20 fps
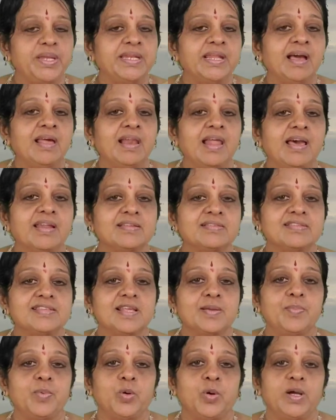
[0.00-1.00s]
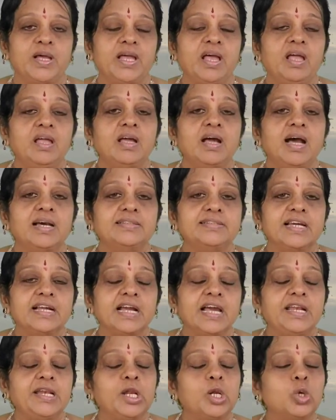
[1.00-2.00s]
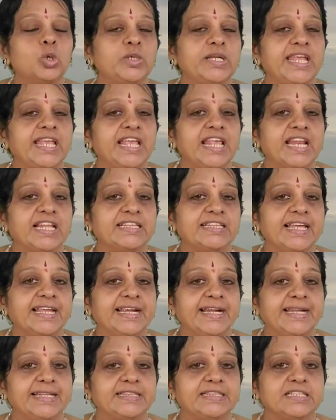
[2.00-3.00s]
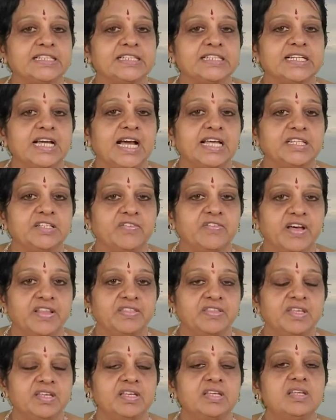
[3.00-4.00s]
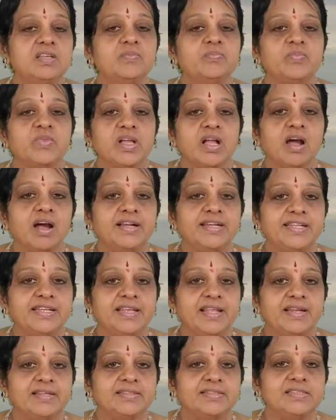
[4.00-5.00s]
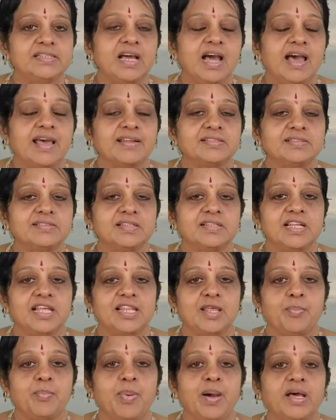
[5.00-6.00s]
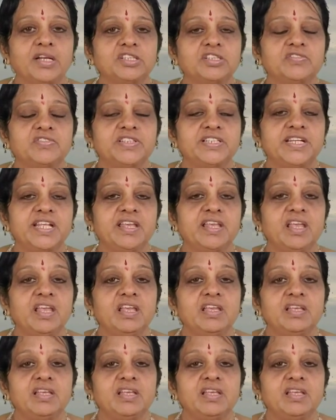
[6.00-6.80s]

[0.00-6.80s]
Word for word: பின்னால் அரசர் போக அந்த கன்றுக்குட்டி இறந்த இடத்துக்கு அது வந்து காட்டுகிறது அரசன் அதை பார்த்துவிட்டு